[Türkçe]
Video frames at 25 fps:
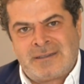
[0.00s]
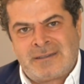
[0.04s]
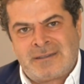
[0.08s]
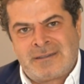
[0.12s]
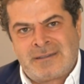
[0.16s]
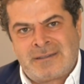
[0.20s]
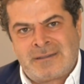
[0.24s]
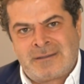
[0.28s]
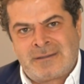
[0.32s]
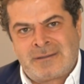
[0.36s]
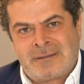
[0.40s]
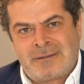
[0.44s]

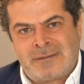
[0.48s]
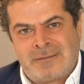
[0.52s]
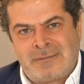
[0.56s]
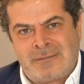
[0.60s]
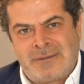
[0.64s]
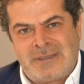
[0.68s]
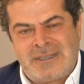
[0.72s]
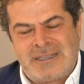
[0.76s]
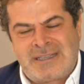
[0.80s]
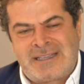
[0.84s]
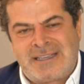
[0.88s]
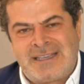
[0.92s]
ee,
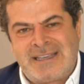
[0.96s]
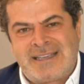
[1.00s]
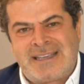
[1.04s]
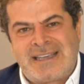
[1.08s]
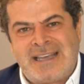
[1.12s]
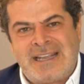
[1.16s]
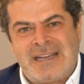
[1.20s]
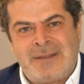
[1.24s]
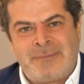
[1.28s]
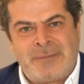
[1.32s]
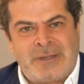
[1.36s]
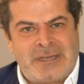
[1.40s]
iki
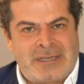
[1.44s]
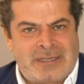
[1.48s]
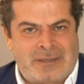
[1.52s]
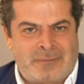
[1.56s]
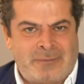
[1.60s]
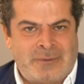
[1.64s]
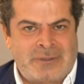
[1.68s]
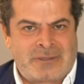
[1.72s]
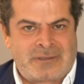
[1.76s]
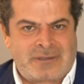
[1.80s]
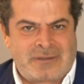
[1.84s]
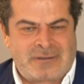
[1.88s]

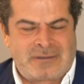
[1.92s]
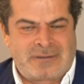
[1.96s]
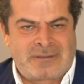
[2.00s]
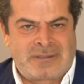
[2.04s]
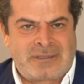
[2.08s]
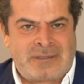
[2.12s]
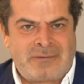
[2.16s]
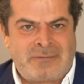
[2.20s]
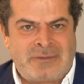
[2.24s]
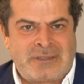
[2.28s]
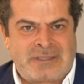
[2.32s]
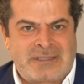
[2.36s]
kelimelik bir
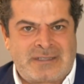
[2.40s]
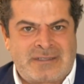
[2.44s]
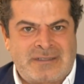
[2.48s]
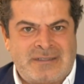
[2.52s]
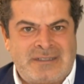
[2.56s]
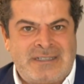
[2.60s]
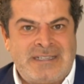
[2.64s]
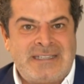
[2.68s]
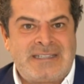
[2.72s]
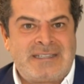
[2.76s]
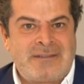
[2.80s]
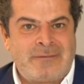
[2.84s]

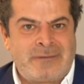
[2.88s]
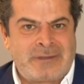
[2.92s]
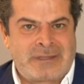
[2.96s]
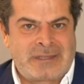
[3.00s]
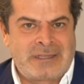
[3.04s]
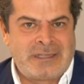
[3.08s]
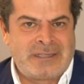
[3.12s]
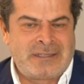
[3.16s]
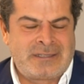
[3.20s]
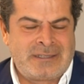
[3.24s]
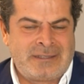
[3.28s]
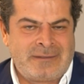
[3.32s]
tweet
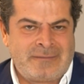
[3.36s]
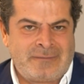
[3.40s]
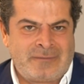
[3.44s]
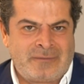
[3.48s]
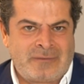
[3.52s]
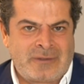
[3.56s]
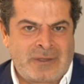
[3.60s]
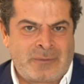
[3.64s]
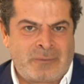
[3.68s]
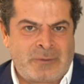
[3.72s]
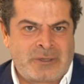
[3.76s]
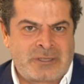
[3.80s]
retweetledi
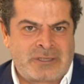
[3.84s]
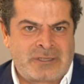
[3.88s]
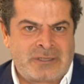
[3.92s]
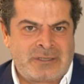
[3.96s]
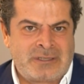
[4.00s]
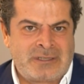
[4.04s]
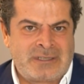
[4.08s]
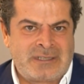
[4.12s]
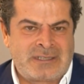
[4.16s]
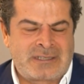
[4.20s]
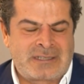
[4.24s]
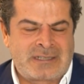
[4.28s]
ve başı
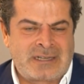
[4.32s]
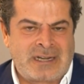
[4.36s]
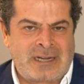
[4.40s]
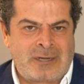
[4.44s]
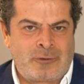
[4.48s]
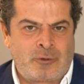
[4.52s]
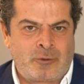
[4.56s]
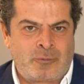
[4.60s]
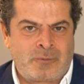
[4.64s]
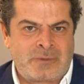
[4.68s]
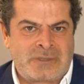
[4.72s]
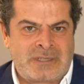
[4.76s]

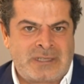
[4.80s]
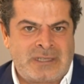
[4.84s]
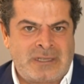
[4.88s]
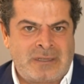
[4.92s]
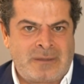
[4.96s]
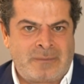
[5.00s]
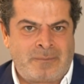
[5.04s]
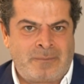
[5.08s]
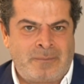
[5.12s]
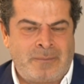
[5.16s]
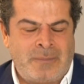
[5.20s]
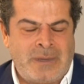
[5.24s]
İsrail
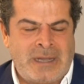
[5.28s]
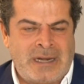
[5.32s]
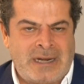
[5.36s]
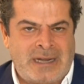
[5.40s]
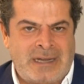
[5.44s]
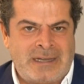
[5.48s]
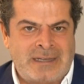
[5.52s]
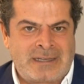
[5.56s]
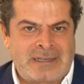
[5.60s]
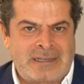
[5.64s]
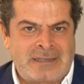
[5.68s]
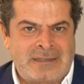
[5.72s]
lobisiyle
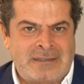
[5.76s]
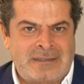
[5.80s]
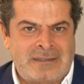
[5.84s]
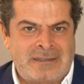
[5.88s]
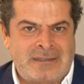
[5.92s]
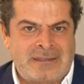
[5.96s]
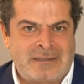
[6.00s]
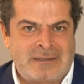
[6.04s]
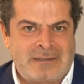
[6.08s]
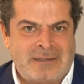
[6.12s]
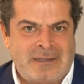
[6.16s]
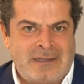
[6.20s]
belaya
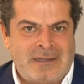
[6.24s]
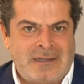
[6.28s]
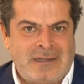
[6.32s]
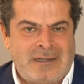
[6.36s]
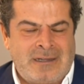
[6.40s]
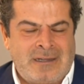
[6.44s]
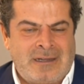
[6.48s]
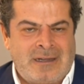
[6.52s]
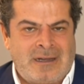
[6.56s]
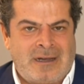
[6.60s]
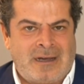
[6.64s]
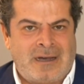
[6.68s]
girdi.
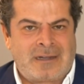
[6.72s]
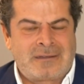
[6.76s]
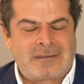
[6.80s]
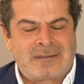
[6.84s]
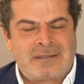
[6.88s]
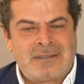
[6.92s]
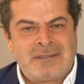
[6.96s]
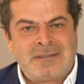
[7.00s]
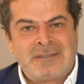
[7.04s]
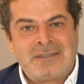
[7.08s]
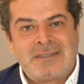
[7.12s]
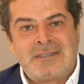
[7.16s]

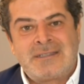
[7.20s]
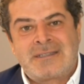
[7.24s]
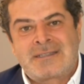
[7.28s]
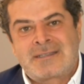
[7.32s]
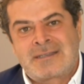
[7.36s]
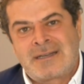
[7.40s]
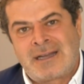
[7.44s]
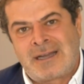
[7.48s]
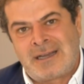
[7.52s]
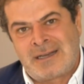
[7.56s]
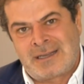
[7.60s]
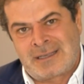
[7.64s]
Atladı
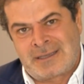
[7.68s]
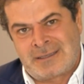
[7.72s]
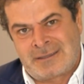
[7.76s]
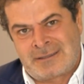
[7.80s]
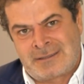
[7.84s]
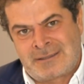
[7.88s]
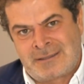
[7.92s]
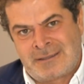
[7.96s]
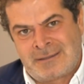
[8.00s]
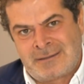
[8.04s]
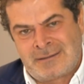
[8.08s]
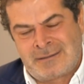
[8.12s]
İsrail'e
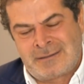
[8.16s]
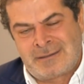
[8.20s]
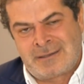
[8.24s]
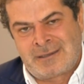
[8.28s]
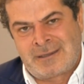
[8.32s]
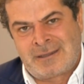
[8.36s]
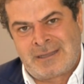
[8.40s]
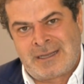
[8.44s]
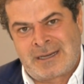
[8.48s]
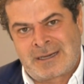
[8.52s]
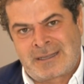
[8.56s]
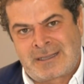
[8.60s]
gitti.
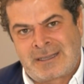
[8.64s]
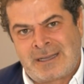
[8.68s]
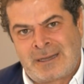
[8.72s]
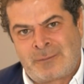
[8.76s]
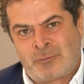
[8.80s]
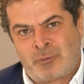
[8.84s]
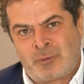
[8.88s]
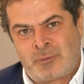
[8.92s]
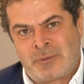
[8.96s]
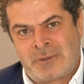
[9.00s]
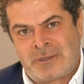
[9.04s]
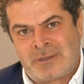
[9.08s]
Dediler ki
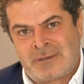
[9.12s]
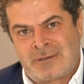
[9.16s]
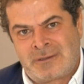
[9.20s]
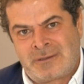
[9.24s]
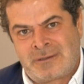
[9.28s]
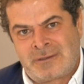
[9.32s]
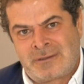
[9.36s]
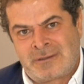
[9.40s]
ya bu bir